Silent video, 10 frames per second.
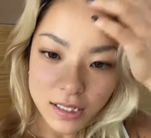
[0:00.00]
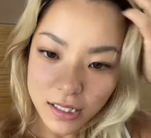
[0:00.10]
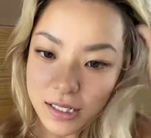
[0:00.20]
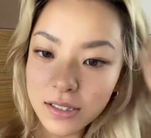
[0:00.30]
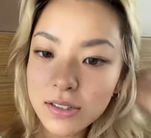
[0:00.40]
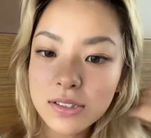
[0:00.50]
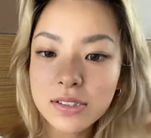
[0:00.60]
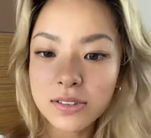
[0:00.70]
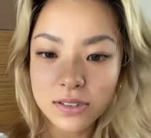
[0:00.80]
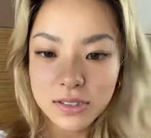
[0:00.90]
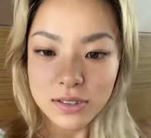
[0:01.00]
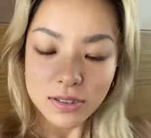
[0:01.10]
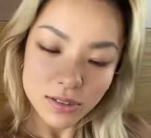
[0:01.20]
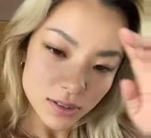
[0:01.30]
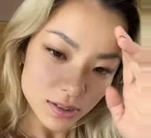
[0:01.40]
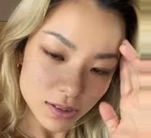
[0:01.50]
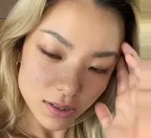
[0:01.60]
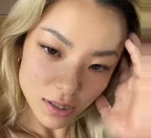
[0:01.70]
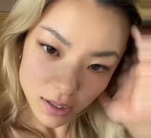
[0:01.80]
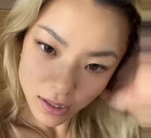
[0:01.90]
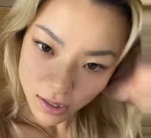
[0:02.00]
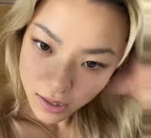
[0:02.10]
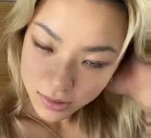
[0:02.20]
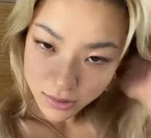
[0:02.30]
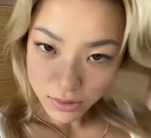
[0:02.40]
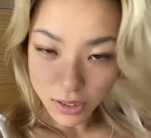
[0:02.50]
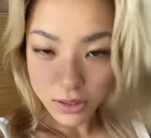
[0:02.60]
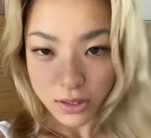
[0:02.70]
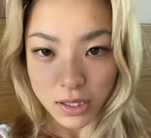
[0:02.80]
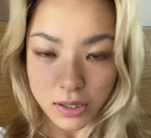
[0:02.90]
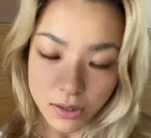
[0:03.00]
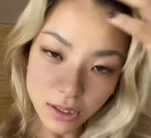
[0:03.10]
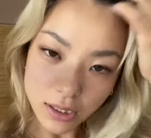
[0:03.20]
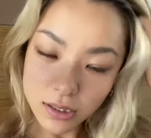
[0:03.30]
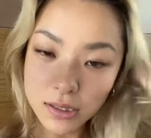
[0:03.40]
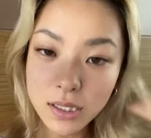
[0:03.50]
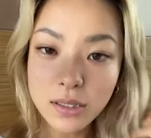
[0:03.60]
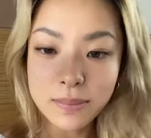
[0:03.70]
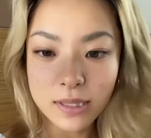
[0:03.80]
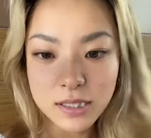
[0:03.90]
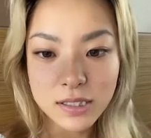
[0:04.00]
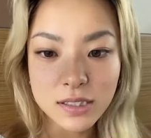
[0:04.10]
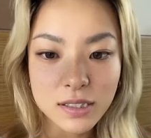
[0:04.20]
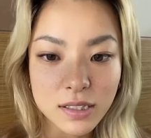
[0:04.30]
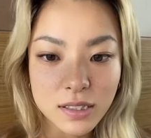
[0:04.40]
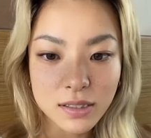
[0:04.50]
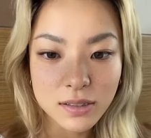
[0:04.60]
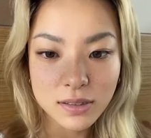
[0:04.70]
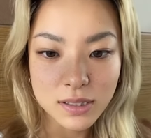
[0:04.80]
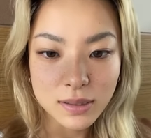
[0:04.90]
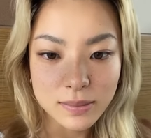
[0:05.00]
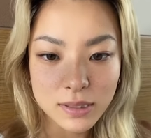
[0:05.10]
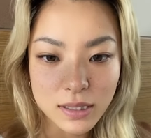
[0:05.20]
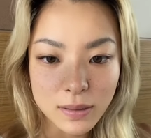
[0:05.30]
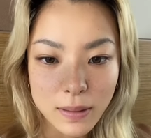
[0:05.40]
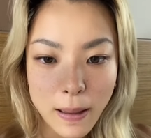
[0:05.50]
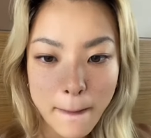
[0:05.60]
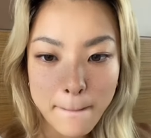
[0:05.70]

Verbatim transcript: ありがとうそうそうそうそうあと昨日はたくさんのメッセージありがとうございました